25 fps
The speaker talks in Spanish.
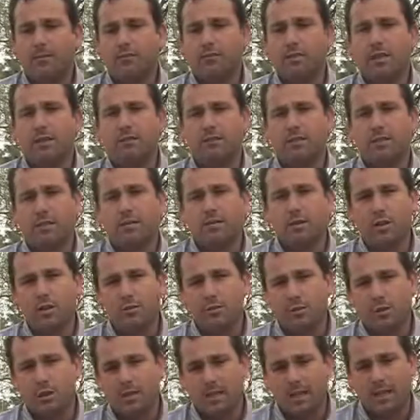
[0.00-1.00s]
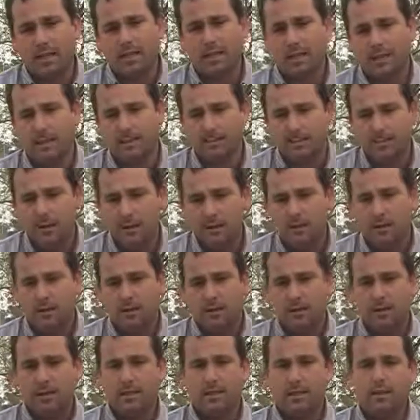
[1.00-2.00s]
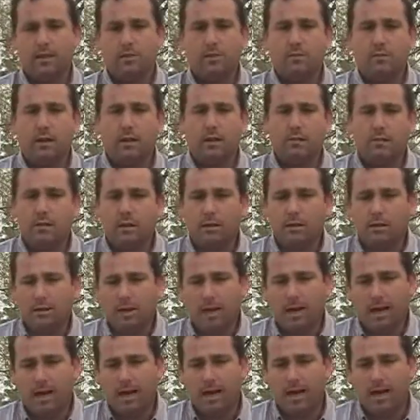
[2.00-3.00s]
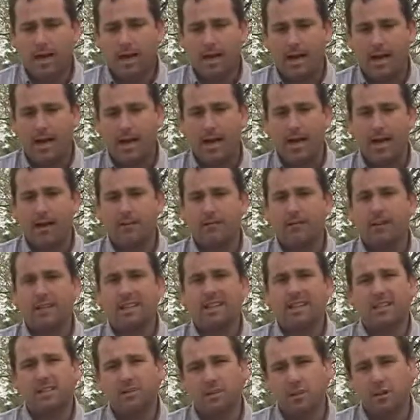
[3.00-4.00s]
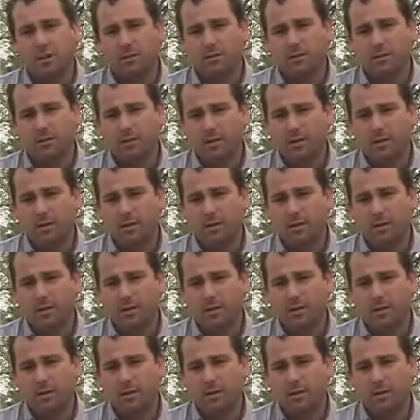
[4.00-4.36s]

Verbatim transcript: un déficit muy importante esta lluvia. En cuanto a la afectación